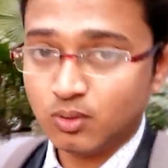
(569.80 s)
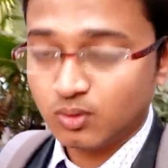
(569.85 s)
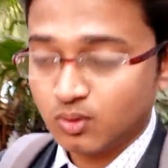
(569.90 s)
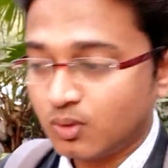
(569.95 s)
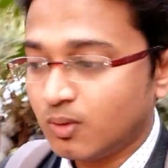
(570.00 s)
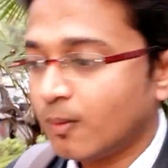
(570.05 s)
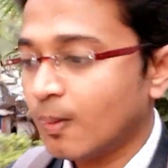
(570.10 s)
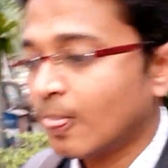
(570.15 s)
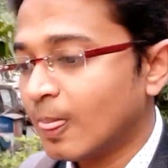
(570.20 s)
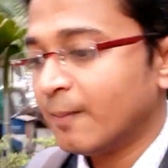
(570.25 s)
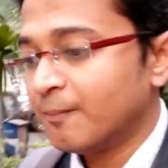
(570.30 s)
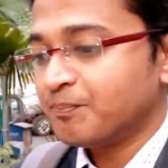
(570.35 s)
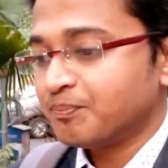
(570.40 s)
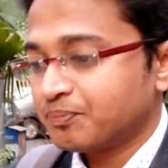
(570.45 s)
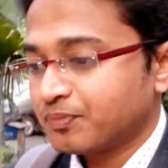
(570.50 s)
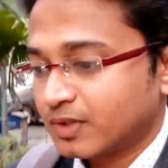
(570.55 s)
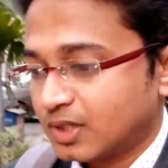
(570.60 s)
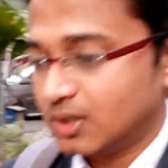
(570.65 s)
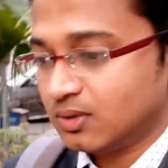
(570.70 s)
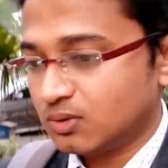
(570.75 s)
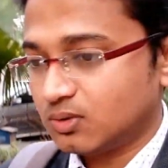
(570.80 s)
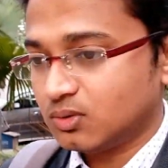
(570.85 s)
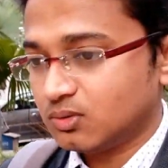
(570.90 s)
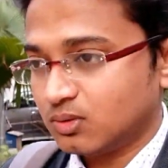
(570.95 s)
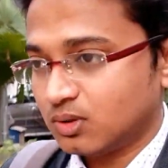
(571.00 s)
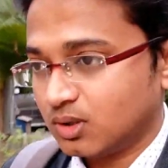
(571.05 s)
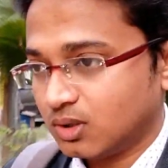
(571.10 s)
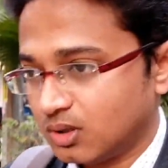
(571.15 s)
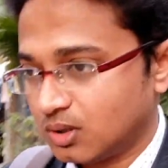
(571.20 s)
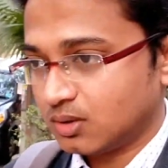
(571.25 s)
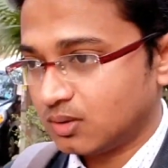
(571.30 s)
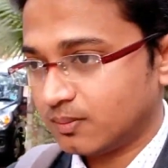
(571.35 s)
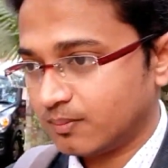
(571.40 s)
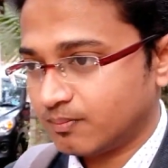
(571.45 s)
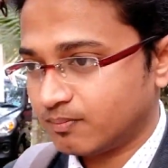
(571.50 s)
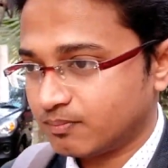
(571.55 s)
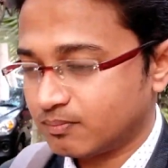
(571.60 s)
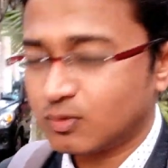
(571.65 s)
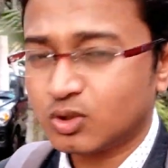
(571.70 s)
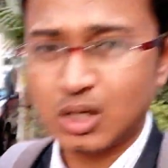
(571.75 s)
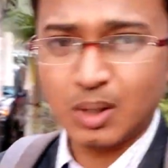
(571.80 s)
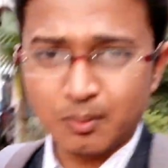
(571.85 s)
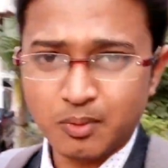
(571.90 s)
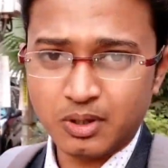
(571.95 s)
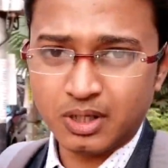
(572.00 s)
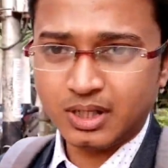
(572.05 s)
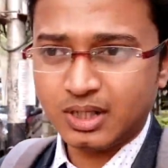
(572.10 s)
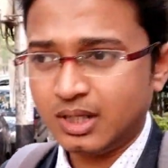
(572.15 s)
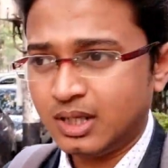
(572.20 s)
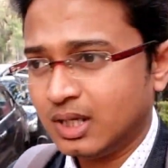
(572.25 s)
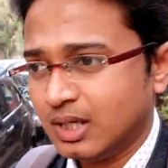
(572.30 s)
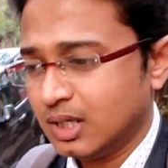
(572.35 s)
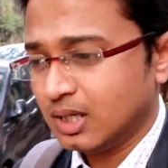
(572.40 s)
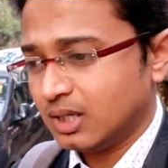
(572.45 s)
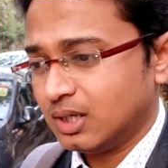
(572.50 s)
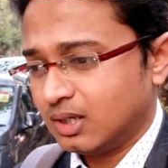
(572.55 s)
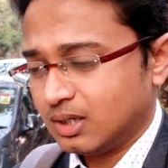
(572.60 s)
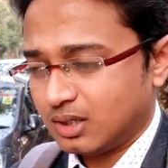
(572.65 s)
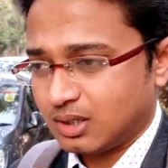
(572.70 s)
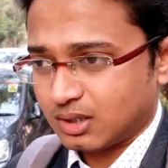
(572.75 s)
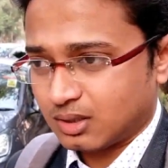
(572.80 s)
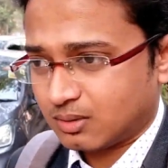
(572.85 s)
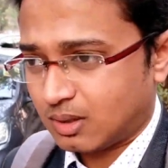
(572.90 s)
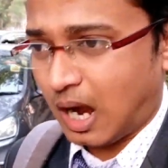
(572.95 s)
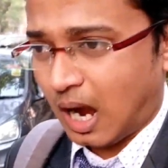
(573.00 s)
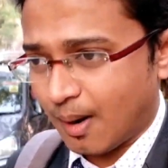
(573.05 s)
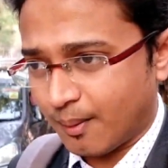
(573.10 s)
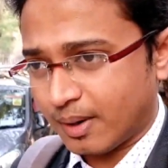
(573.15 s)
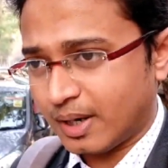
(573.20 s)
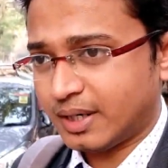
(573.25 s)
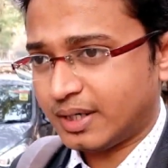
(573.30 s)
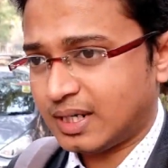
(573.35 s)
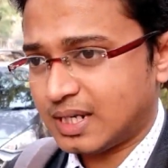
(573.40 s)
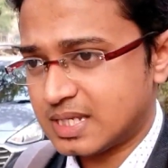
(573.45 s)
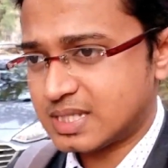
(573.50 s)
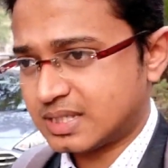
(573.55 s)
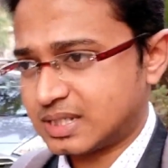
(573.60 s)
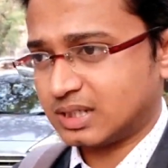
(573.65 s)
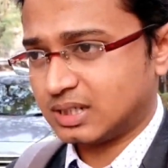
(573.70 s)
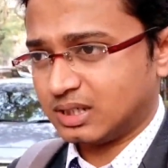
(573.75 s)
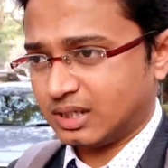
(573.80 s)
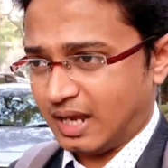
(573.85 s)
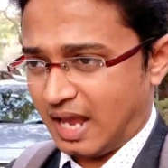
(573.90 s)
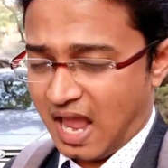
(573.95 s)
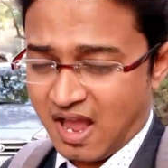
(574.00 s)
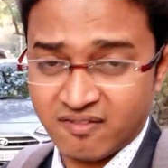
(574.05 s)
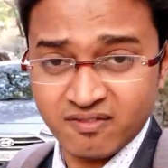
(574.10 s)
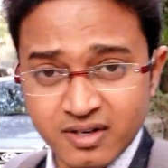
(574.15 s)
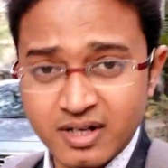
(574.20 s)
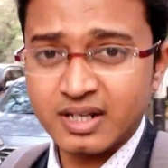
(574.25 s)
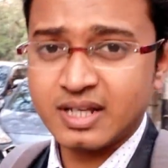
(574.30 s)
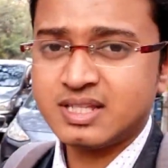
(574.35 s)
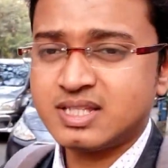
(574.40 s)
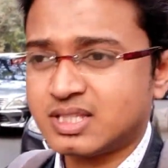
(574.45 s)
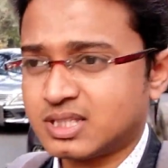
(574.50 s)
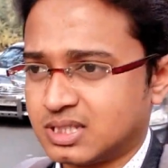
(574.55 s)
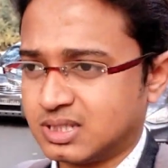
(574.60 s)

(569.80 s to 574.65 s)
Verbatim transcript: অন্য কিন্তু মোটামুটি খাবারের টেস্ট অ্যাভারেজ